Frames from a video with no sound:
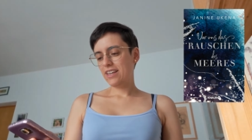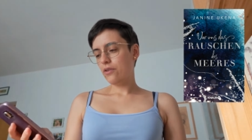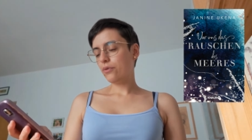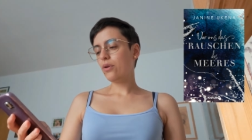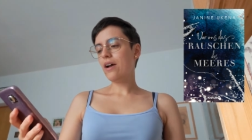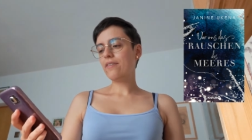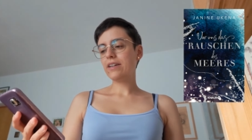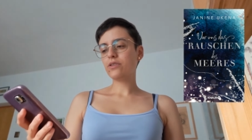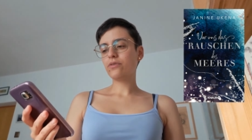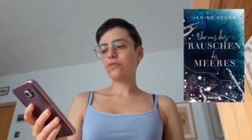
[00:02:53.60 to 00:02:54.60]
Früher
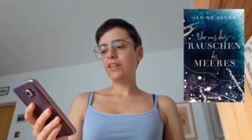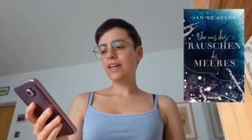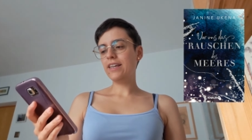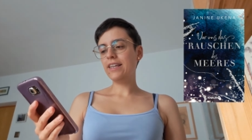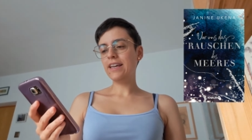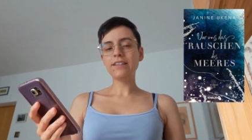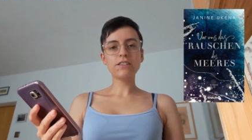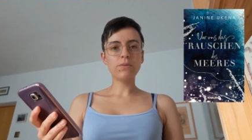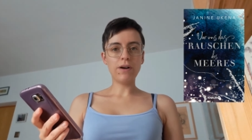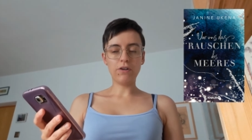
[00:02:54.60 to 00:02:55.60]
war Sophie jeden
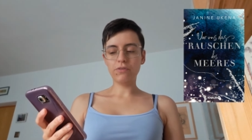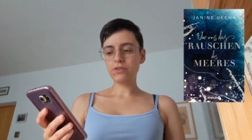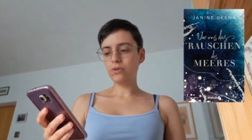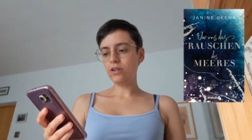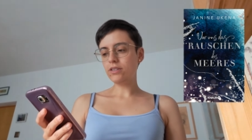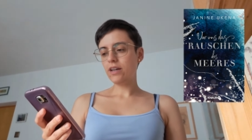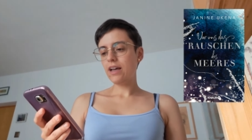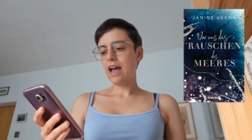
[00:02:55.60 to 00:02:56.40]
Sommer auf Sylt,